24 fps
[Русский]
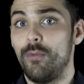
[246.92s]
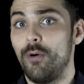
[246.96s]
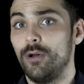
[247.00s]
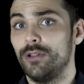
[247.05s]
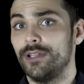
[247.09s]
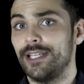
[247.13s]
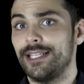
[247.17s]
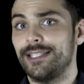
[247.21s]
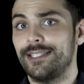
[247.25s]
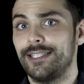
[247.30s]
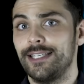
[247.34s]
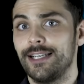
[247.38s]

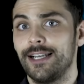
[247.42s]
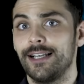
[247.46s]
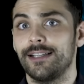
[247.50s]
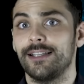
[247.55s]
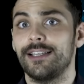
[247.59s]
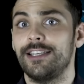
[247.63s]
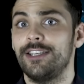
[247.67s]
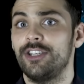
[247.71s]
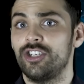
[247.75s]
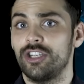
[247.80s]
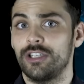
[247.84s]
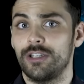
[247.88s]
полный цикл
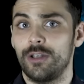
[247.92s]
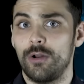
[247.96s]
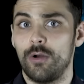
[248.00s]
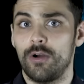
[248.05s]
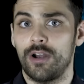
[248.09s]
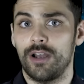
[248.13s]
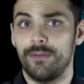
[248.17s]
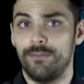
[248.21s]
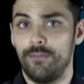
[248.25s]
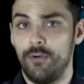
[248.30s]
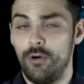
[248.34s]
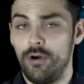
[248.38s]
из
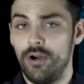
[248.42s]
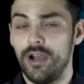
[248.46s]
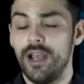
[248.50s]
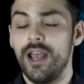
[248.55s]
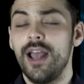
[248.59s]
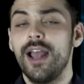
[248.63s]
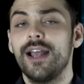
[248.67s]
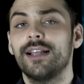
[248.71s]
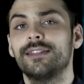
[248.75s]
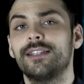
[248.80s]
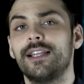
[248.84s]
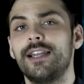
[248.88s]
четырех эпох
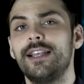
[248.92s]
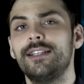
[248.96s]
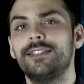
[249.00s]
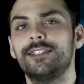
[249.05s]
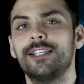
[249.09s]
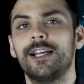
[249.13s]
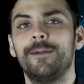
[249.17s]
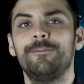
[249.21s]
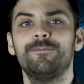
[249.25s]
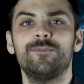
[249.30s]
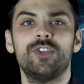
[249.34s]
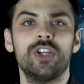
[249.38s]

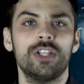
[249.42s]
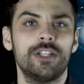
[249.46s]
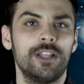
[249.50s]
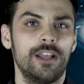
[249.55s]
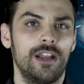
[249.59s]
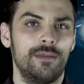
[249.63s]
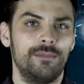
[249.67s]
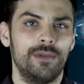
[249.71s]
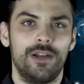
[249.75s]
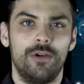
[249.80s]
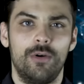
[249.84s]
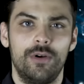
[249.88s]
длится
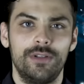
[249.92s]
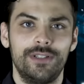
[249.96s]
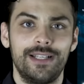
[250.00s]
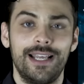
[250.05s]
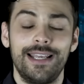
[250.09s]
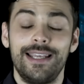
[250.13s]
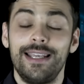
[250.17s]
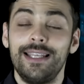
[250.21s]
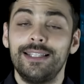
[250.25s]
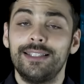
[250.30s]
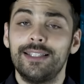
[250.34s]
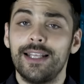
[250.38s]
4 миллиона
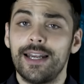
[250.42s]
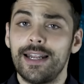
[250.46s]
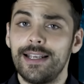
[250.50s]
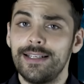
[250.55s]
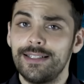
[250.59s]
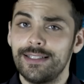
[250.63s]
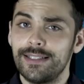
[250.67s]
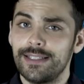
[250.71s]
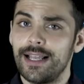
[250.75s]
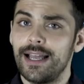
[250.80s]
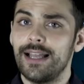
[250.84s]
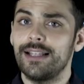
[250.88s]
и
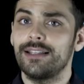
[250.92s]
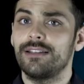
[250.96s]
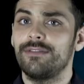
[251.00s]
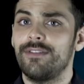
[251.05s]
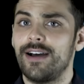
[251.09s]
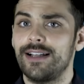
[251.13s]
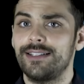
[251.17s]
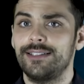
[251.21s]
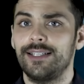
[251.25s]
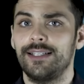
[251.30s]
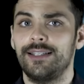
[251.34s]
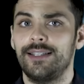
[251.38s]

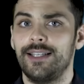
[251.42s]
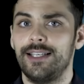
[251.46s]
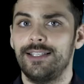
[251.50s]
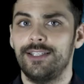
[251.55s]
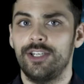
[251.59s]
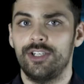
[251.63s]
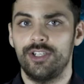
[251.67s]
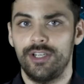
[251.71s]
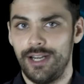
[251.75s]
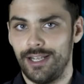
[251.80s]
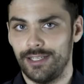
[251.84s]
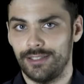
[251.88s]
320
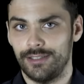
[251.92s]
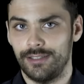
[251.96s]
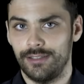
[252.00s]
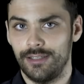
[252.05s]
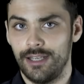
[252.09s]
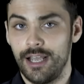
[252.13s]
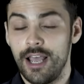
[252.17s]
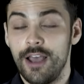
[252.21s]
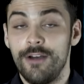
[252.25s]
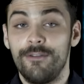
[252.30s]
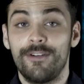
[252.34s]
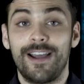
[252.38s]
тысяч лет
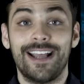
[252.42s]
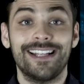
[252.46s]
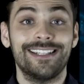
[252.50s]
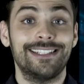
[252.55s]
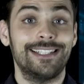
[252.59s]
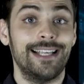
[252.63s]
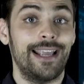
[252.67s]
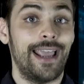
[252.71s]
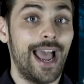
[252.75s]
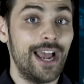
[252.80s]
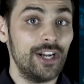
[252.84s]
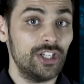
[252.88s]

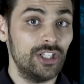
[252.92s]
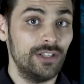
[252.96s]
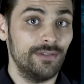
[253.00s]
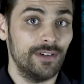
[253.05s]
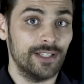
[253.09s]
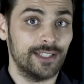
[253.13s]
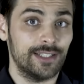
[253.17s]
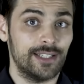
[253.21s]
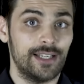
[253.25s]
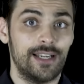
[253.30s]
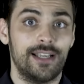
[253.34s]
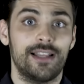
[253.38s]
конце
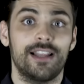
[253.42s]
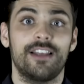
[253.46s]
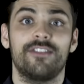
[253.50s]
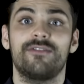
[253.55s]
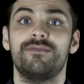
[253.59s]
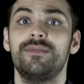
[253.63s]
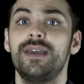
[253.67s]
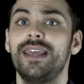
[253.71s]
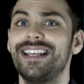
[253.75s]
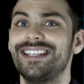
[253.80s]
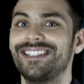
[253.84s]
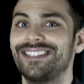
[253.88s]
каждого цикла
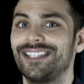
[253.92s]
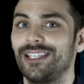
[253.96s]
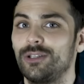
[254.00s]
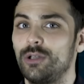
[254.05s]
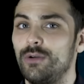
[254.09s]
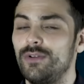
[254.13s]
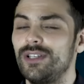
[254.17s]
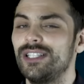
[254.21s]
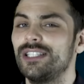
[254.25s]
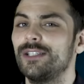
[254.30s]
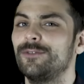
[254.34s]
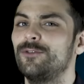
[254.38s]
в мире
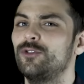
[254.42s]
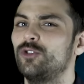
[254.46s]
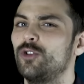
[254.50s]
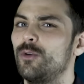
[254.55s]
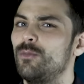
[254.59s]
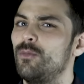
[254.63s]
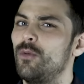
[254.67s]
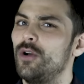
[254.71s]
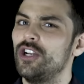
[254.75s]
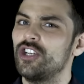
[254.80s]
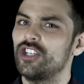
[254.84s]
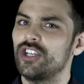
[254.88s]
становится все
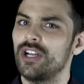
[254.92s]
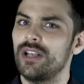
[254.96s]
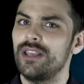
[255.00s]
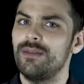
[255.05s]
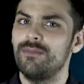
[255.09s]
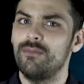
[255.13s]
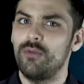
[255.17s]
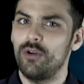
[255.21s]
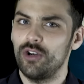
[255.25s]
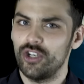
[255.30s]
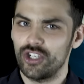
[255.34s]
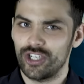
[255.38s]
больше и
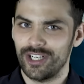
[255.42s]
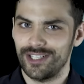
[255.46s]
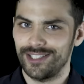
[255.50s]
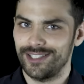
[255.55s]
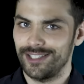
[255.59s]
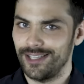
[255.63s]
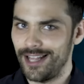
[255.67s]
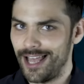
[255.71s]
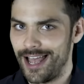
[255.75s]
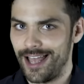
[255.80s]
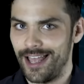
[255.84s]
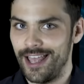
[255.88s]
больше
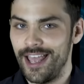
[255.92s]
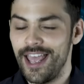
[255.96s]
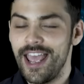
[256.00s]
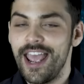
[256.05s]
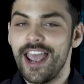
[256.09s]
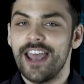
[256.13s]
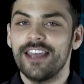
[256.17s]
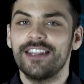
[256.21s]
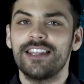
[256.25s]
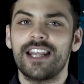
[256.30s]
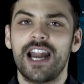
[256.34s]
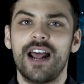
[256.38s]
зла.
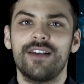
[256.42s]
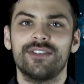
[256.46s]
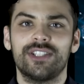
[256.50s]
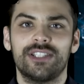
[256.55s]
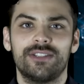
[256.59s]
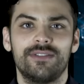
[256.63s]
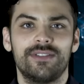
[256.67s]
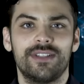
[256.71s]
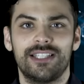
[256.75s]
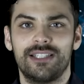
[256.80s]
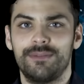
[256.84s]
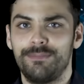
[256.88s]

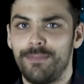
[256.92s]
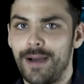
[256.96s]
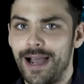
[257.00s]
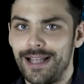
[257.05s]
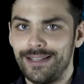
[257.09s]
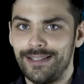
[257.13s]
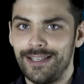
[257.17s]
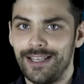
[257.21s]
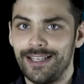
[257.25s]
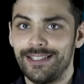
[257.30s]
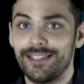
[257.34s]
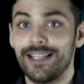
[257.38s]
Нравственность
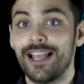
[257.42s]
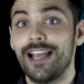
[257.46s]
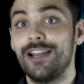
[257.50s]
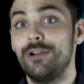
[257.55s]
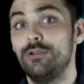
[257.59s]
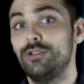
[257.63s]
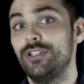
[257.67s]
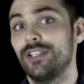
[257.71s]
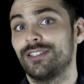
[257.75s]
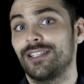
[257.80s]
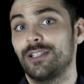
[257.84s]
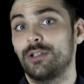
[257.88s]
падает,
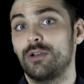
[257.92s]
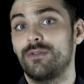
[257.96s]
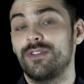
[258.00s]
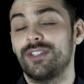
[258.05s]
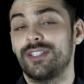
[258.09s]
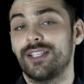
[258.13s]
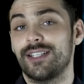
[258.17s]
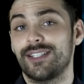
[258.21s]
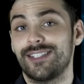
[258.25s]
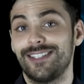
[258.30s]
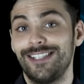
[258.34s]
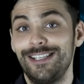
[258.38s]
люди
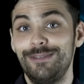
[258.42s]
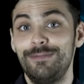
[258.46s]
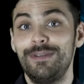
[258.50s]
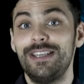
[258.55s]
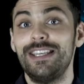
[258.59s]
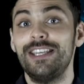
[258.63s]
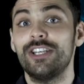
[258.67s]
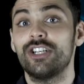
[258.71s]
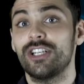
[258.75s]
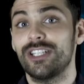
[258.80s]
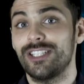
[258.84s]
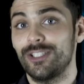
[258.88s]
становятся злыми
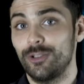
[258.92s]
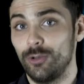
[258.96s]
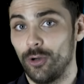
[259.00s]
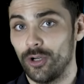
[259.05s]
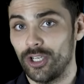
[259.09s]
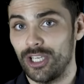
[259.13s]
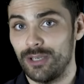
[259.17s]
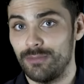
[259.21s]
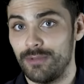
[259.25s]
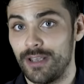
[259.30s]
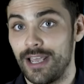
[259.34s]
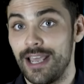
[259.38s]
и
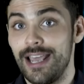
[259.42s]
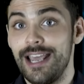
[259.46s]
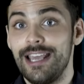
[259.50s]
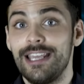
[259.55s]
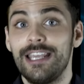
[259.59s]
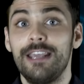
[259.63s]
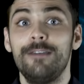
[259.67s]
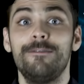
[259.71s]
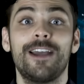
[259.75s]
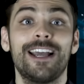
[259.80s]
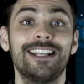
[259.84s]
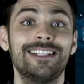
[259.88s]
жестокими,
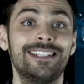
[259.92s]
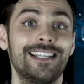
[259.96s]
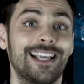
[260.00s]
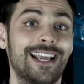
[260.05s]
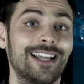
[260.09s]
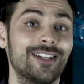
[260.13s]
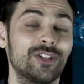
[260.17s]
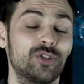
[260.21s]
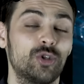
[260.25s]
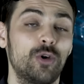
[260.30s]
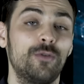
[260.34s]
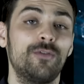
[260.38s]
и в конце
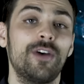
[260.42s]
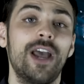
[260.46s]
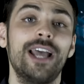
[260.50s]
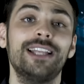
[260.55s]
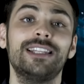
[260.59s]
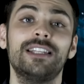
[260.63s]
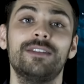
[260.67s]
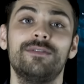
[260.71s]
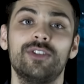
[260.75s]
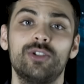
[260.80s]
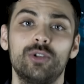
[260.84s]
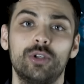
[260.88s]
концов
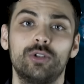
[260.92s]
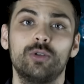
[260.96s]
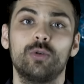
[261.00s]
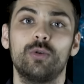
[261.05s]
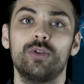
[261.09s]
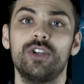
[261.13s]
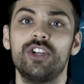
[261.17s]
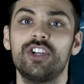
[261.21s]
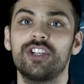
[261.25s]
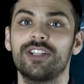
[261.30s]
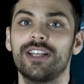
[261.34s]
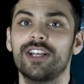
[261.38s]
это ведет к
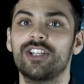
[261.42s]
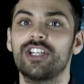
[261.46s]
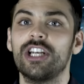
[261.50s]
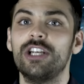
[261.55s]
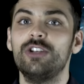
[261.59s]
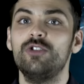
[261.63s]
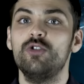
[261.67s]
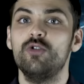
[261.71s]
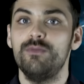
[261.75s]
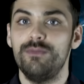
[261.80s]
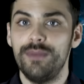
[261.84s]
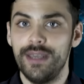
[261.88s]

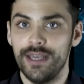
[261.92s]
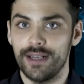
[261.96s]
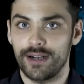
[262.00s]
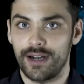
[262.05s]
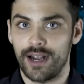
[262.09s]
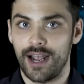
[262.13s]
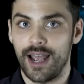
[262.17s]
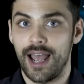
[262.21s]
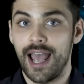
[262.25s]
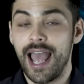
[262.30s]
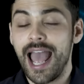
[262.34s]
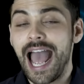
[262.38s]
уничтожению
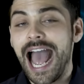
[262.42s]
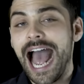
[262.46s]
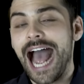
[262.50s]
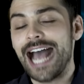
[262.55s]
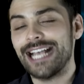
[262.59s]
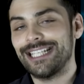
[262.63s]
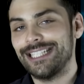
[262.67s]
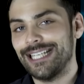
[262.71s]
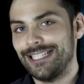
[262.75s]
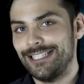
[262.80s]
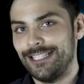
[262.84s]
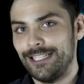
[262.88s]
мира,
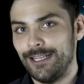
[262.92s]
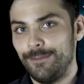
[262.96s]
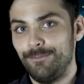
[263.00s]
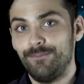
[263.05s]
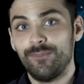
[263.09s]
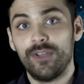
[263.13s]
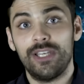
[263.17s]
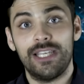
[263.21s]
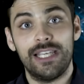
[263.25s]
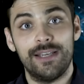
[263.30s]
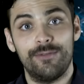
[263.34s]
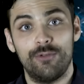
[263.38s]
а
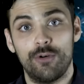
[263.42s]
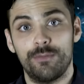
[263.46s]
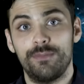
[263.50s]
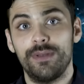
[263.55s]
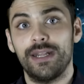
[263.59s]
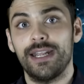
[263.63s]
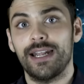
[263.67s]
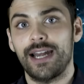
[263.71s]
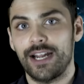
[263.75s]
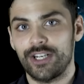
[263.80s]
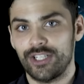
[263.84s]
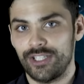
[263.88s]
затем к его
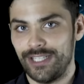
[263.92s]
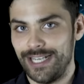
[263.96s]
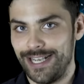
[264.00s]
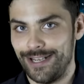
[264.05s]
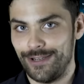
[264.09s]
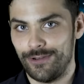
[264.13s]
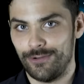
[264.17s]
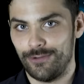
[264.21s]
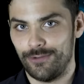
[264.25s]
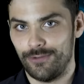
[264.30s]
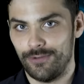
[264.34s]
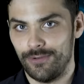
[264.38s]

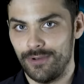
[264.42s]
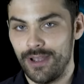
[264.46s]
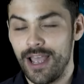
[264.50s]
перерождению.